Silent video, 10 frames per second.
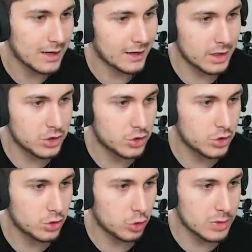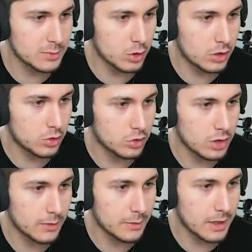Kardeş yol biz mi
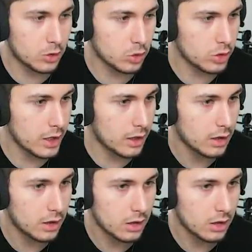öğretiyoruz? Bak beni koruyun ha.